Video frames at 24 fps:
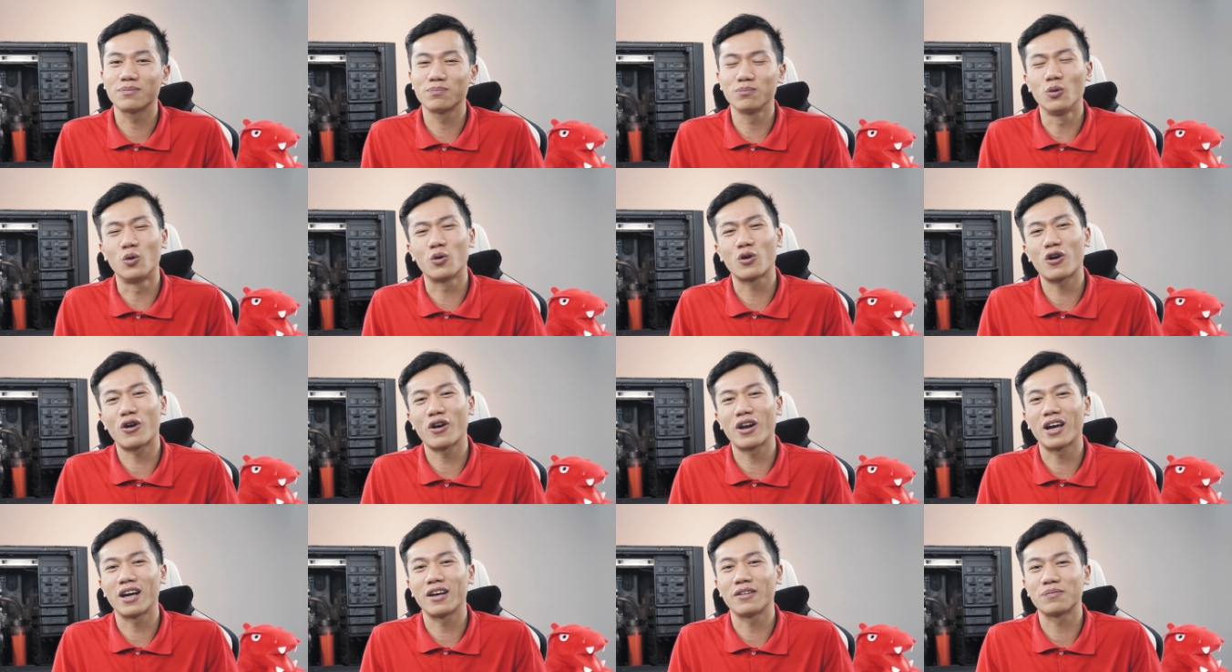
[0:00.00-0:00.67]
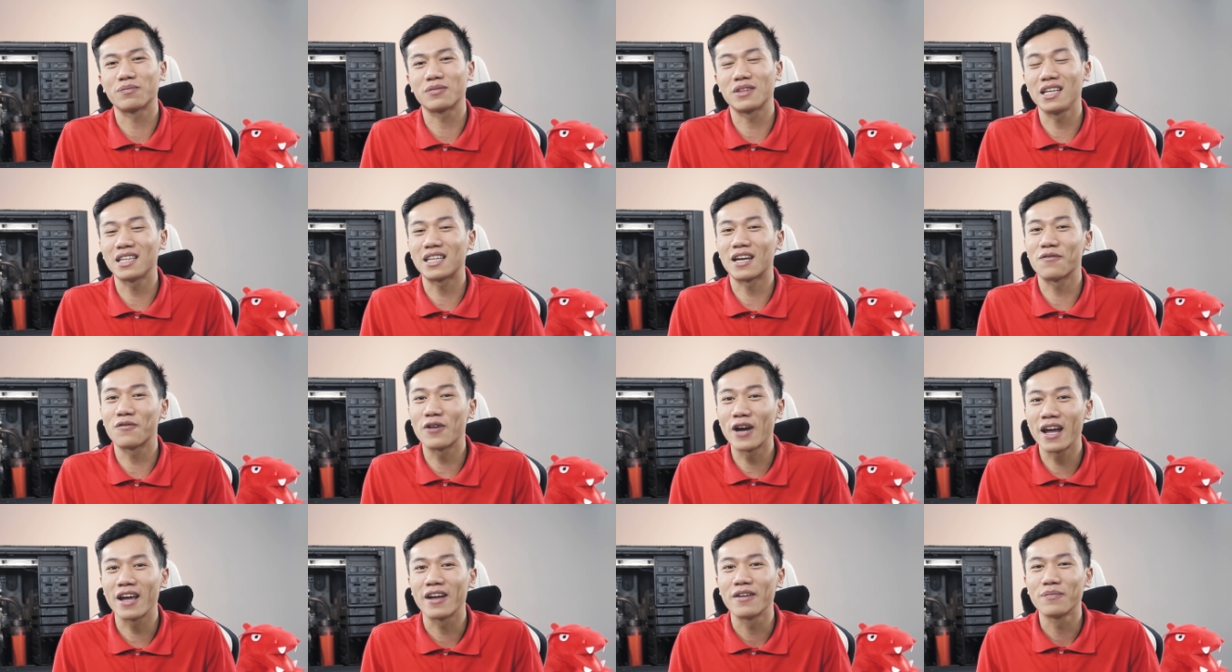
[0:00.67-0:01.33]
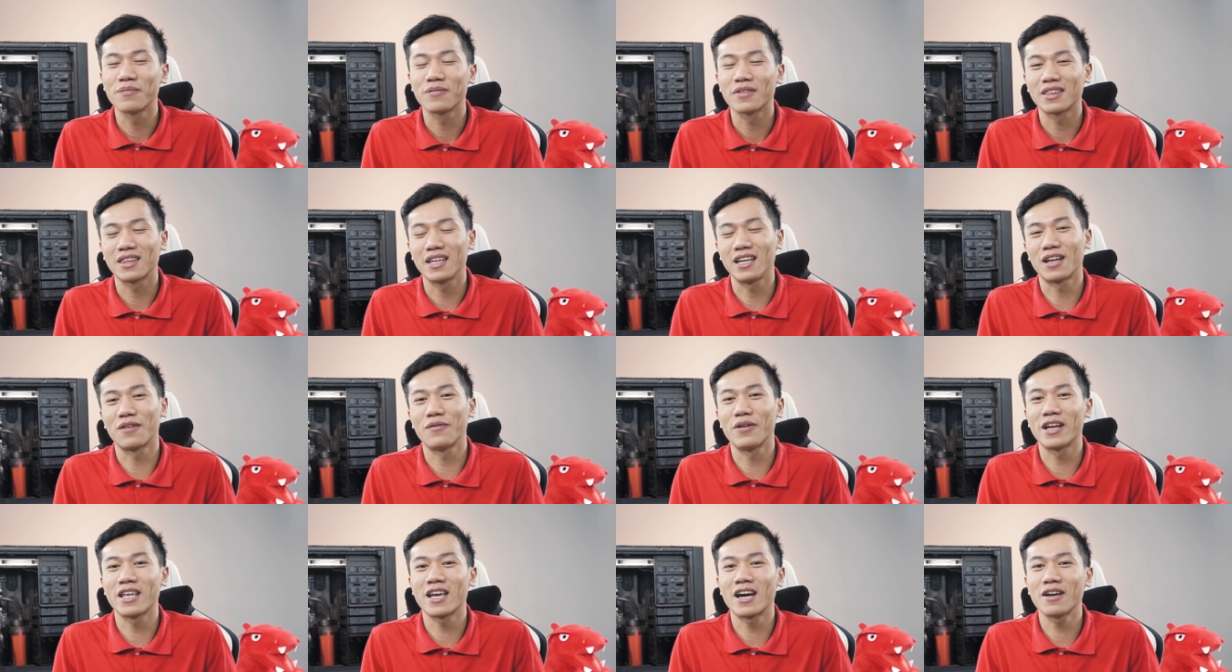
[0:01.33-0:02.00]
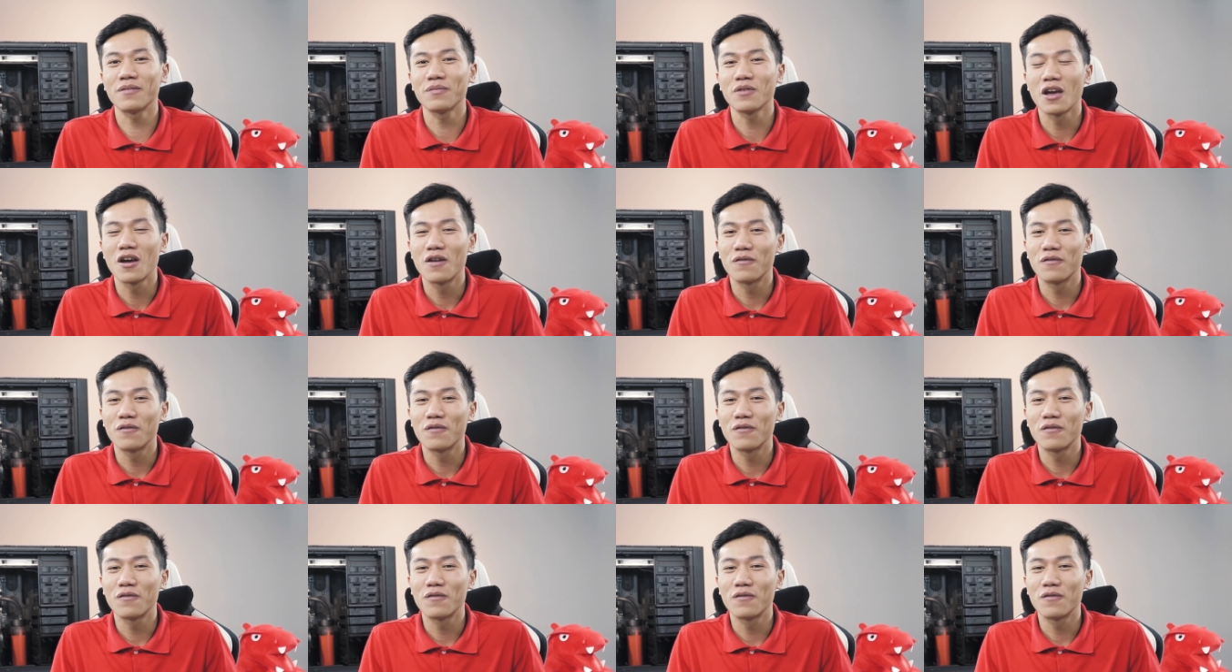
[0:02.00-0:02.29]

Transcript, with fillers: bốn con uh, Titan V, Titan V nhá.